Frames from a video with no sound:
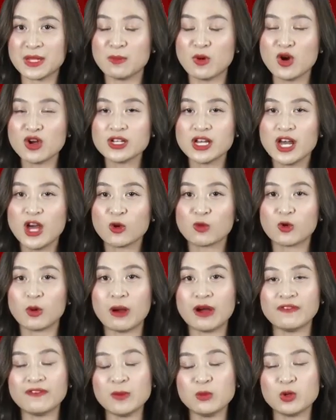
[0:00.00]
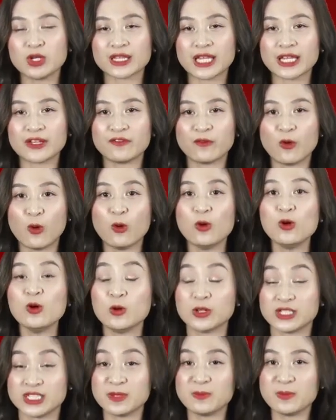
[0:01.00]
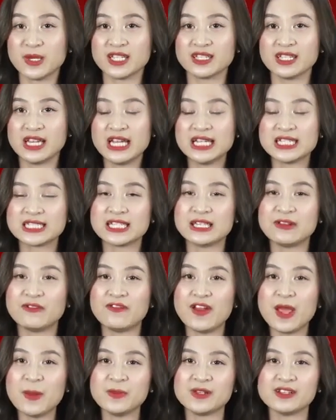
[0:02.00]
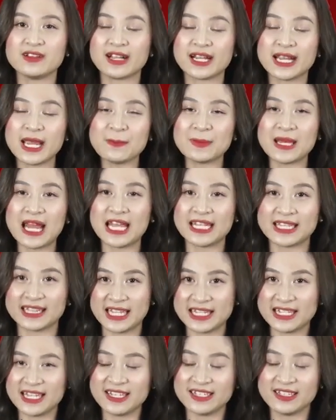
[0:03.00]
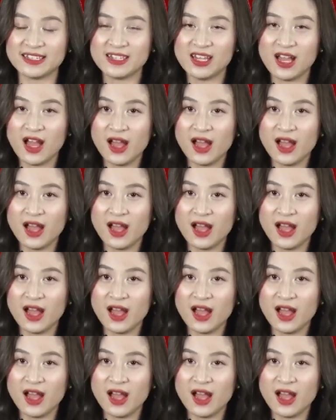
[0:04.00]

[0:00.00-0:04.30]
mươi mốt của Báo Pháp Luật thành phố Hồ Chí Minh xin phép được khép lại tại đây.